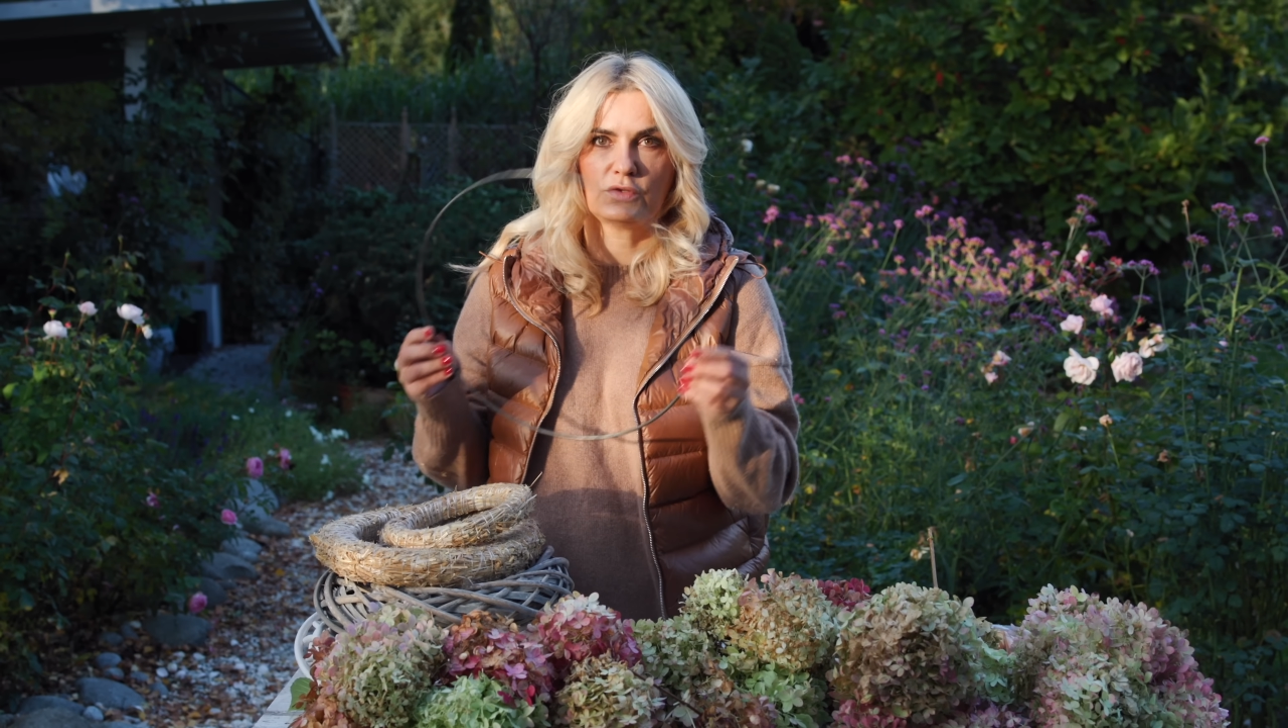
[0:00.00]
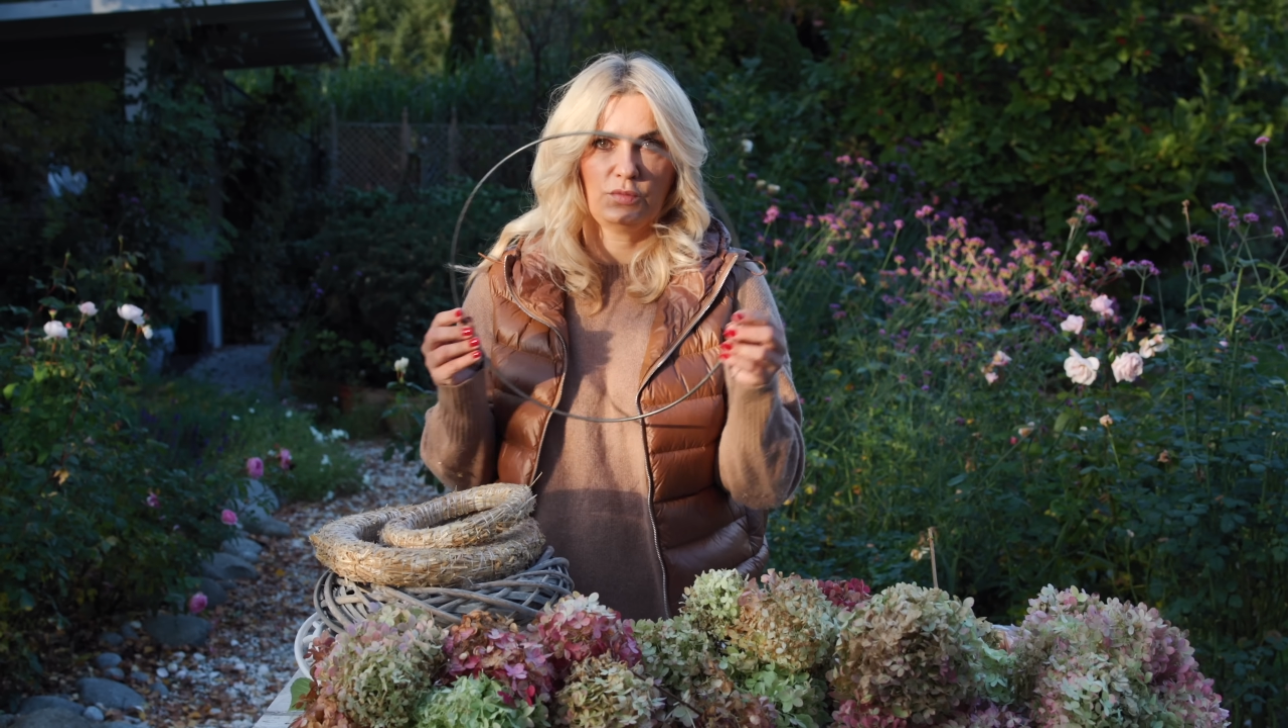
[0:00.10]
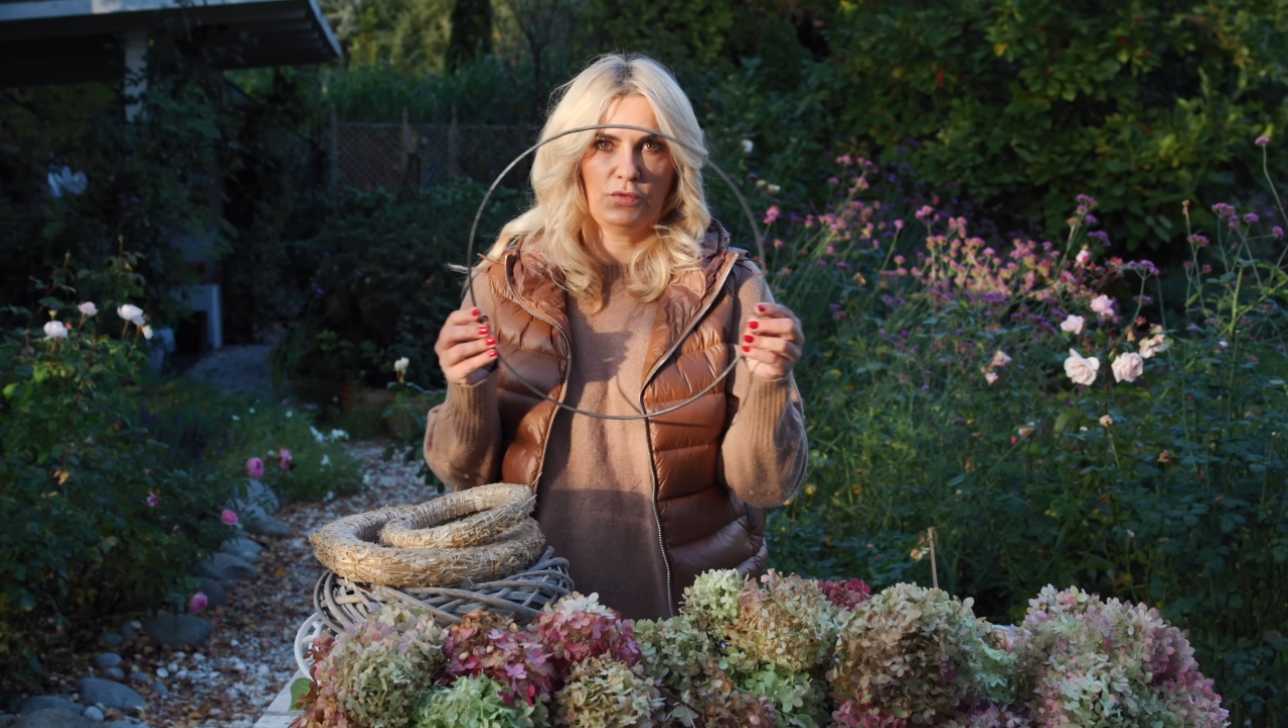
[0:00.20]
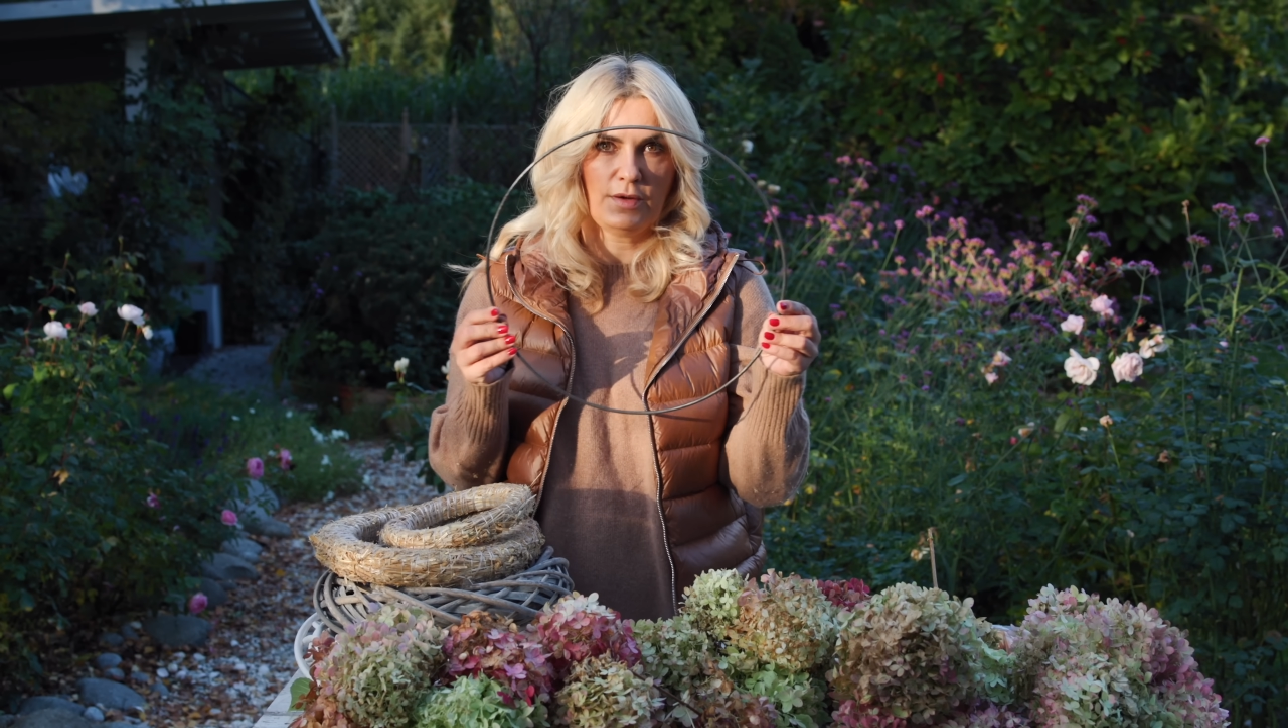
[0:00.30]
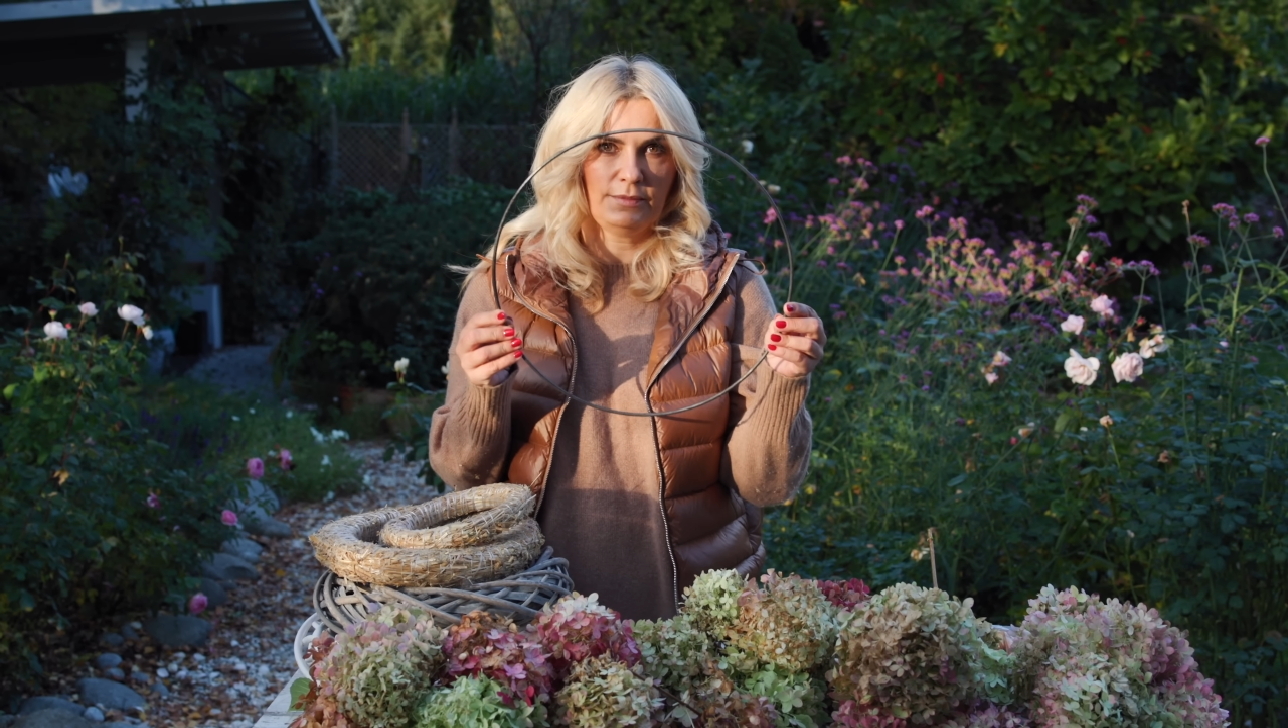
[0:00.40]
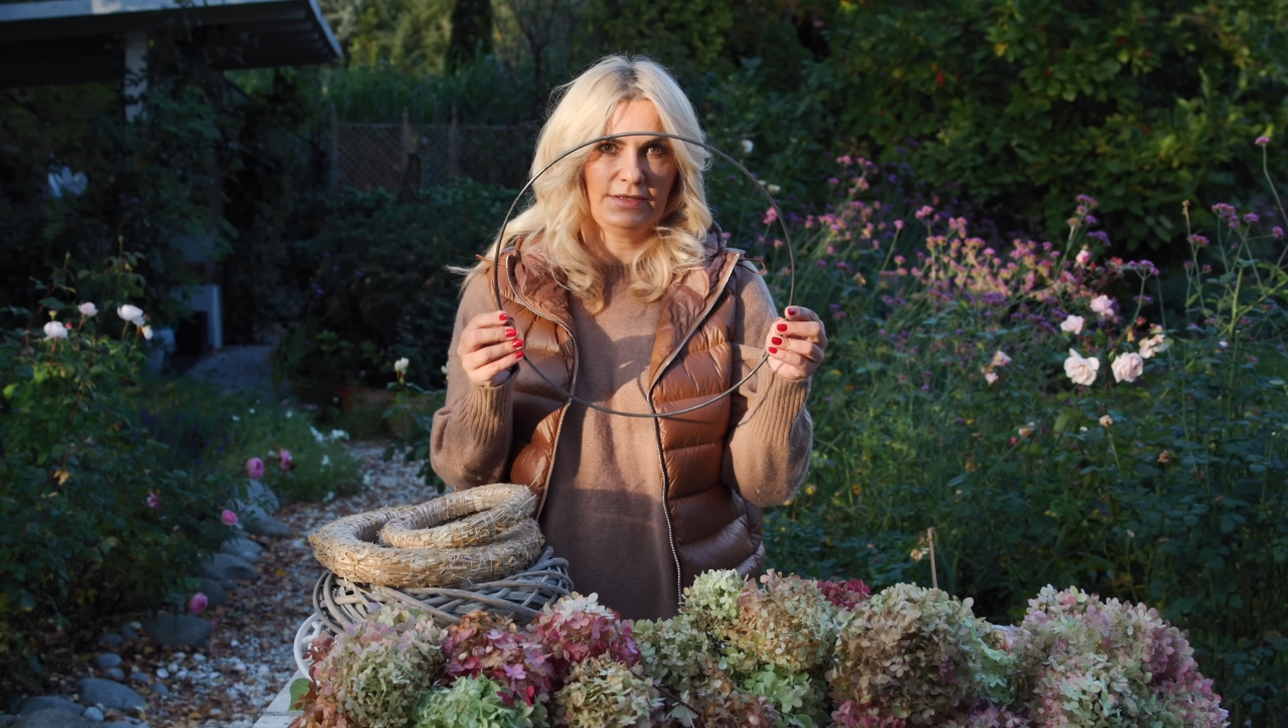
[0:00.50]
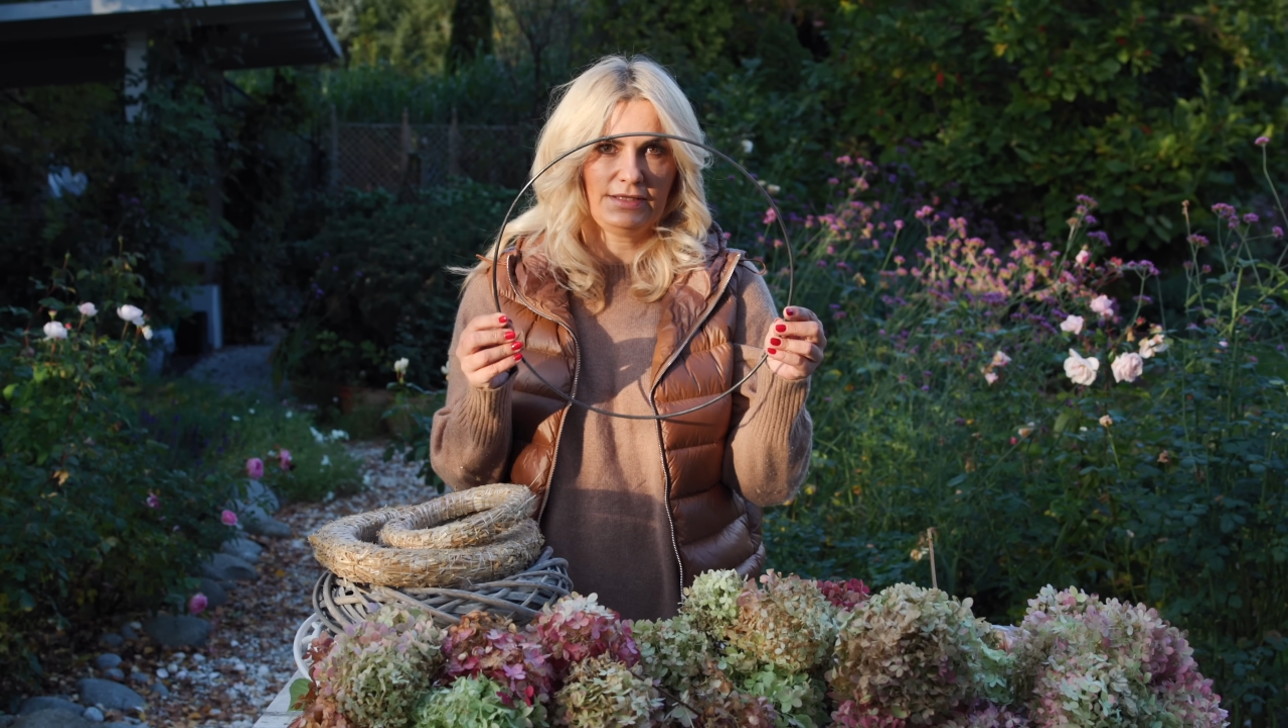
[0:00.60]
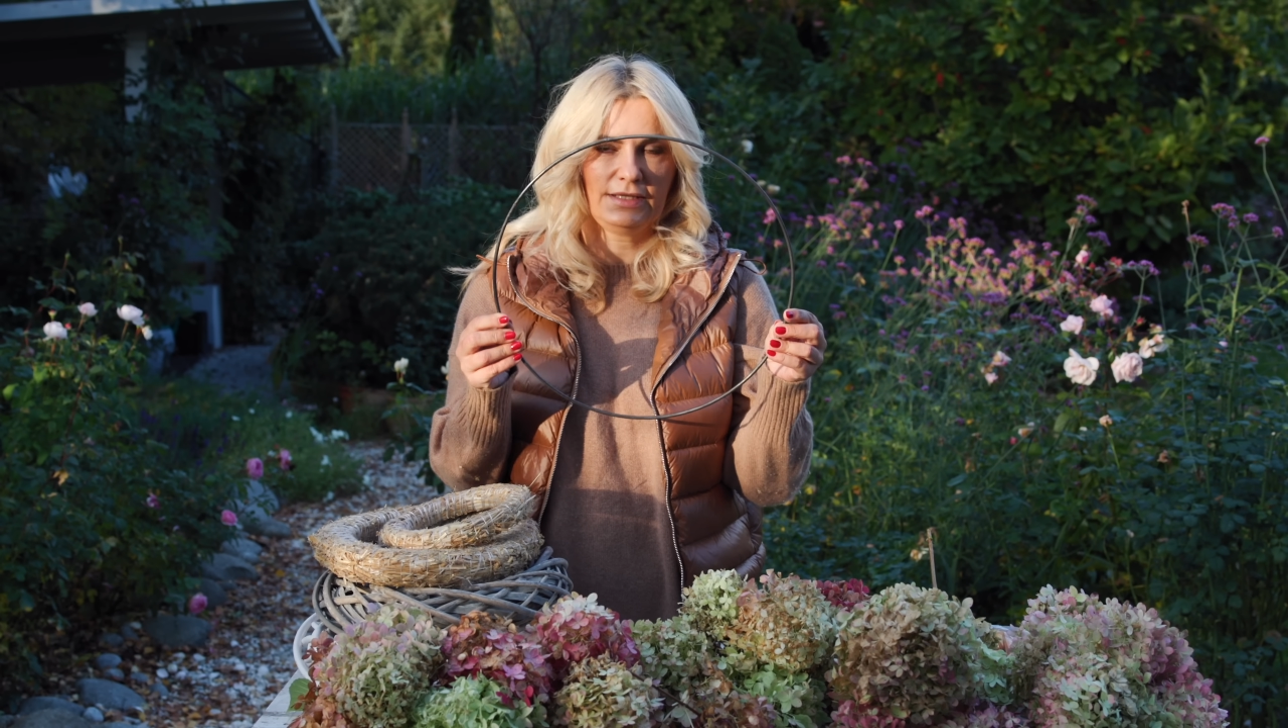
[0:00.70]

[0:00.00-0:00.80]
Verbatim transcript: zrobiłam na